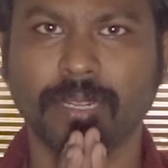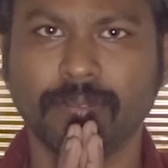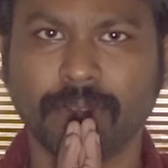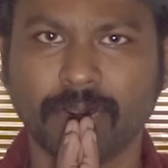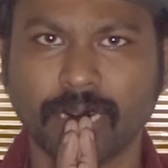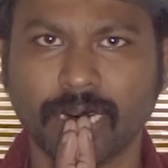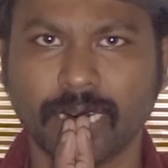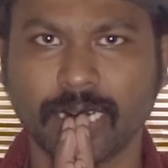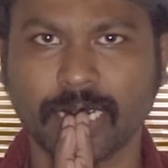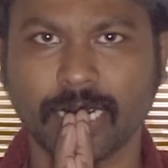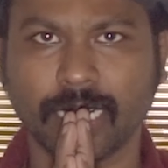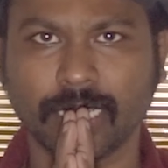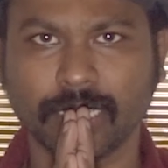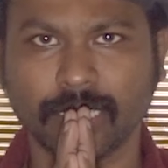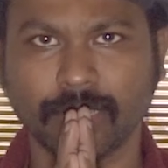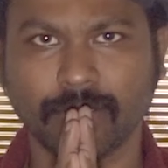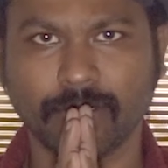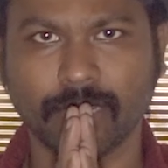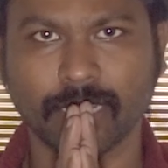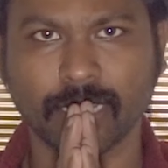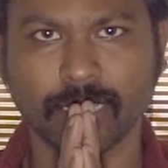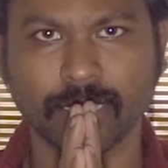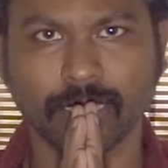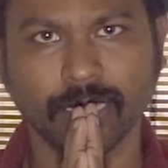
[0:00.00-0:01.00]
பணிவான நன்றி கலந்த
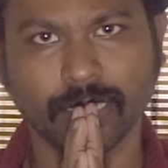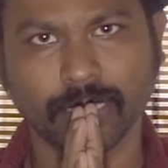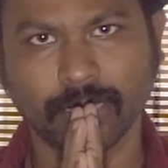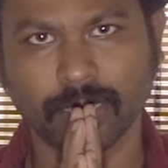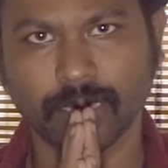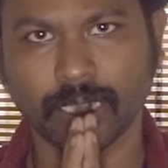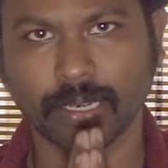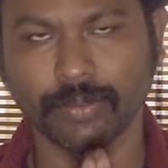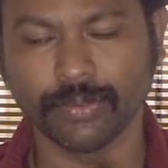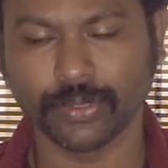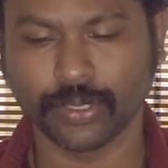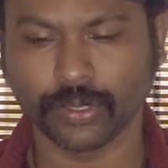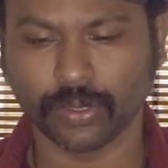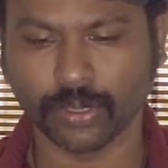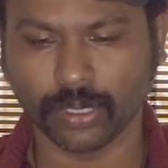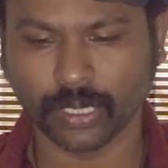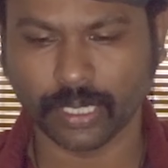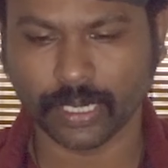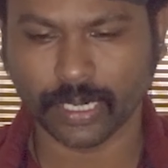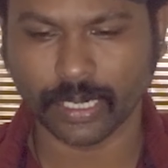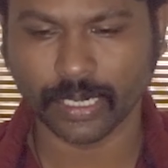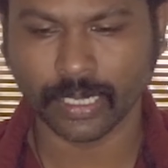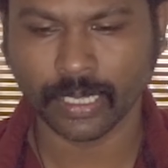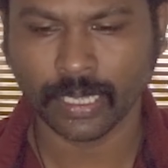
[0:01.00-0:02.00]
வணக்கத்தை தெரிவித்துக்
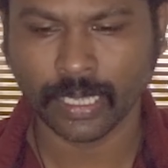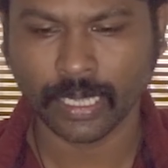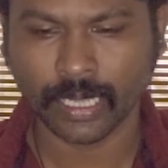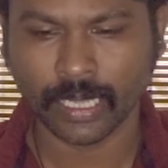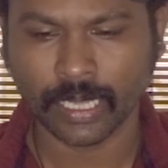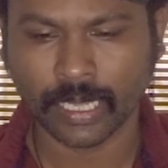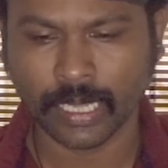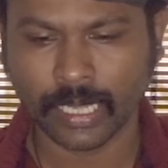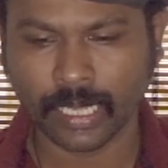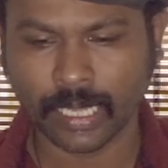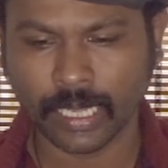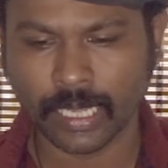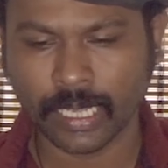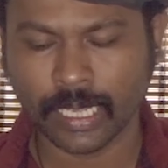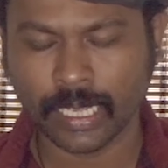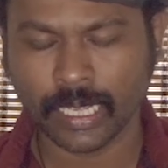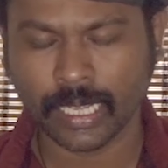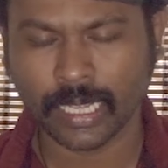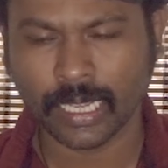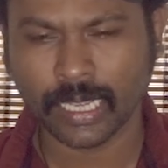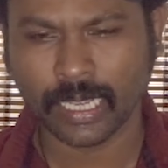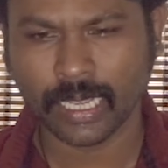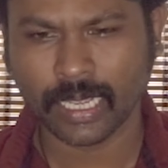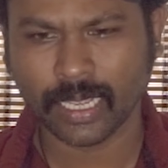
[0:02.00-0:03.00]
கொள்கிறேன்
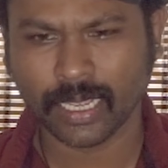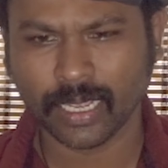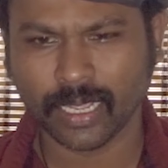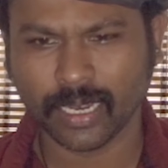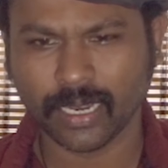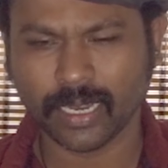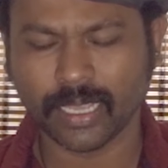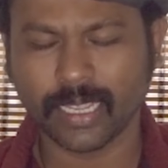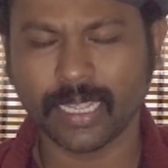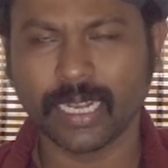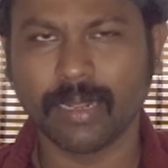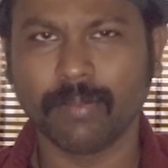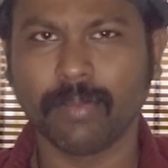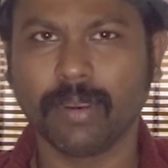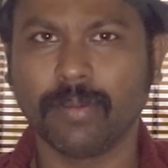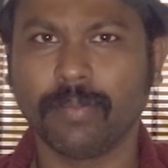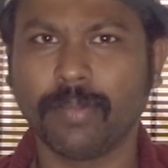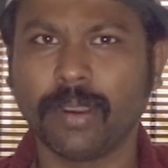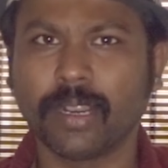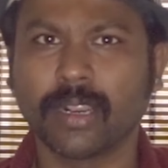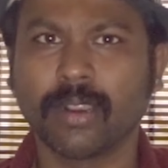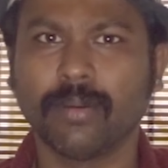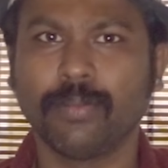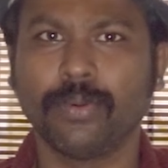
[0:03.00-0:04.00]
இன்றைக்கி நம்ம
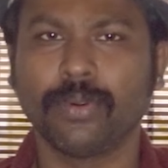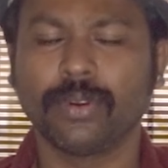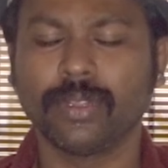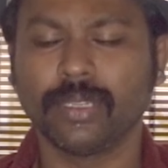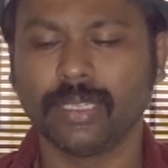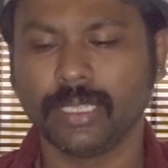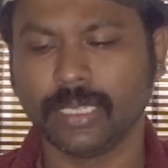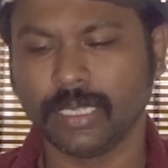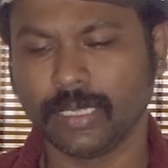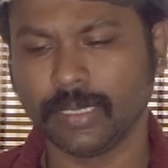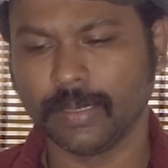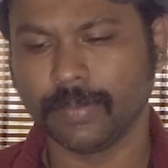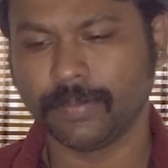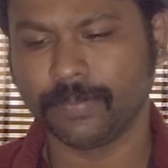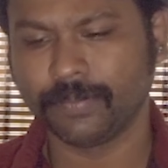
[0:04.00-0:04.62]
பார்க்க போகிறது